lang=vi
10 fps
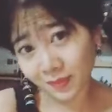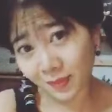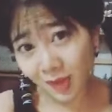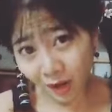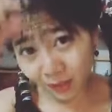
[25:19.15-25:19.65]

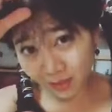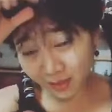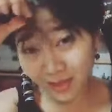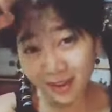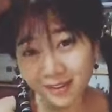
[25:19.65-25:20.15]
Đời
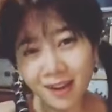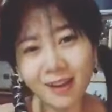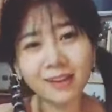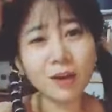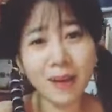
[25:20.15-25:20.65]

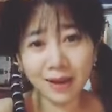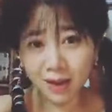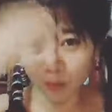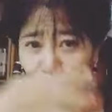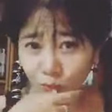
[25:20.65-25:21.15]
đời cơ bản
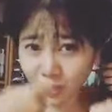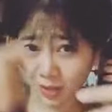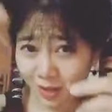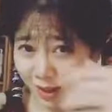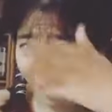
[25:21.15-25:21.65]
là buồn cho
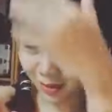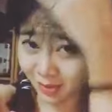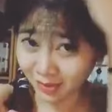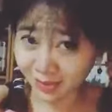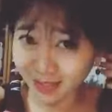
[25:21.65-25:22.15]
nên là
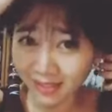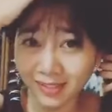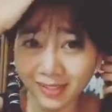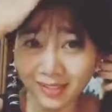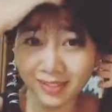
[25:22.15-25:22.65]

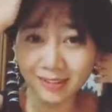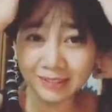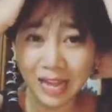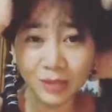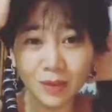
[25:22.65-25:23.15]
Đừng
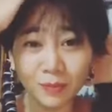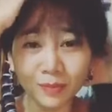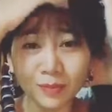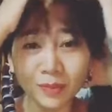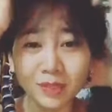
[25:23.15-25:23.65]
tạo
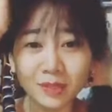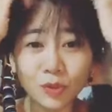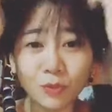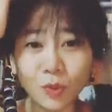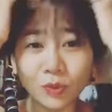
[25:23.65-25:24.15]
thêm những
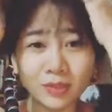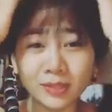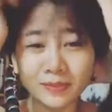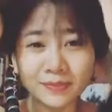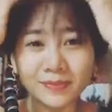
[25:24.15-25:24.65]
chuyện buồn nữa